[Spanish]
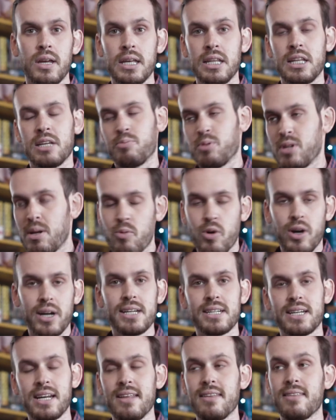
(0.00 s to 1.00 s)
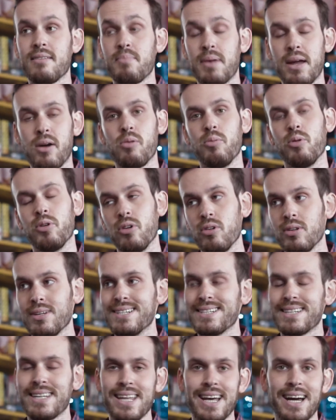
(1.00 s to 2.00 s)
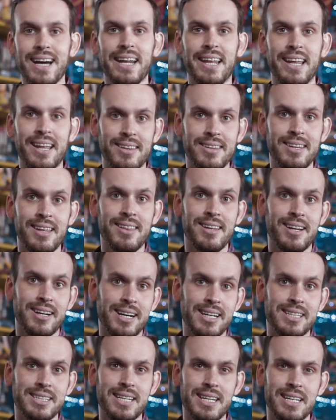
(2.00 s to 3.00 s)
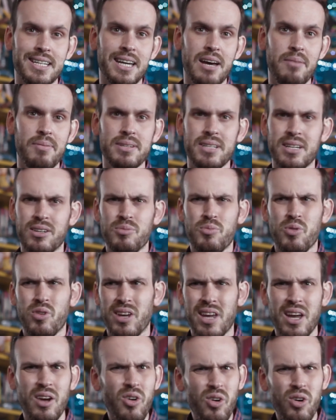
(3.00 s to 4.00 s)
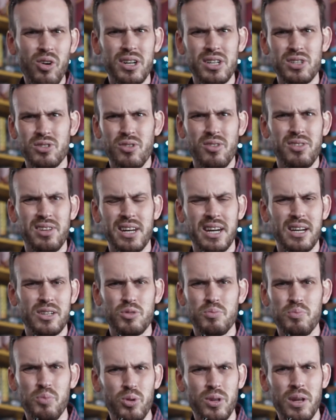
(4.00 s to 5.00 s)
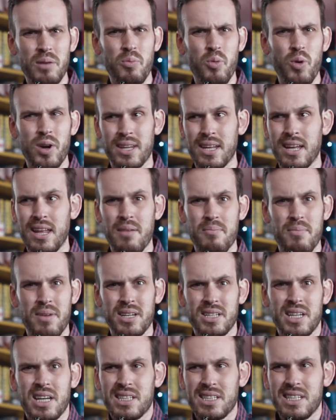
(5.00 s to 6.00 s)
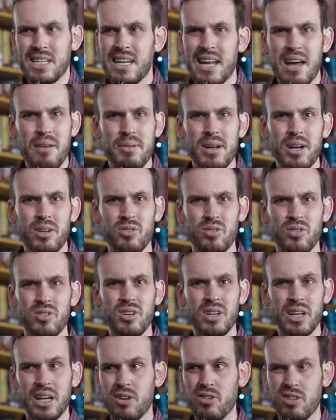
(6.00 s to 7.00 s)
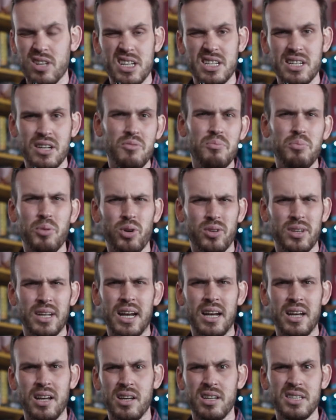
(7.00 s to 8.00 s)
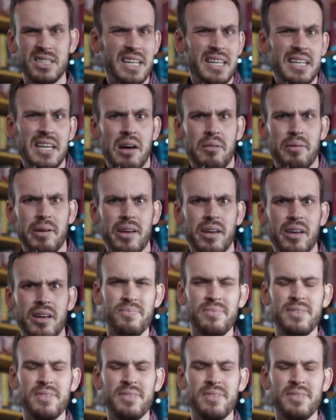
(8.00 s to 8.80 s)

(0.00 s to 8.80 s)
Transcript: Y después las mujeres que le dicen en plan como, no, tienes que dejar de cerrar sin llaves. Es como, ¿quién cojones no cierra su puta puerta además así en abierto, que no tienes ni un portal sin llave?